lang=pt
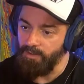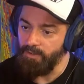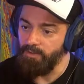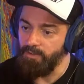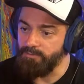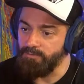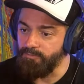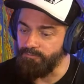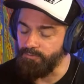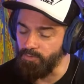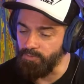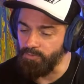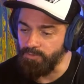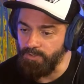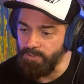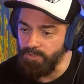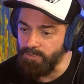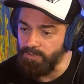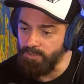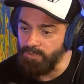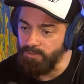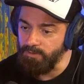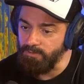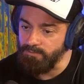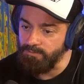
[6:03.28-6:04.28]
você falou que,
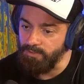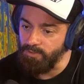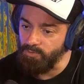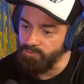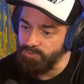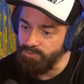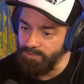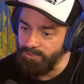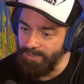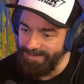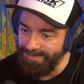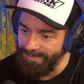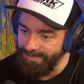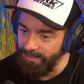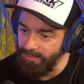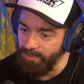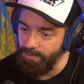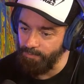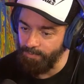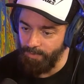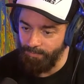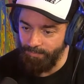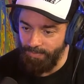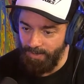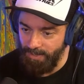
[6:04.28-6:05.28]
que você não tinha grana
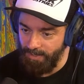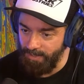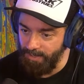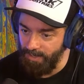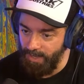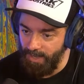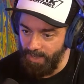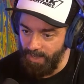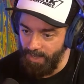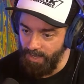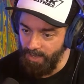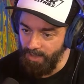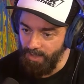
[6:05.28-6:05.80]
para pagar.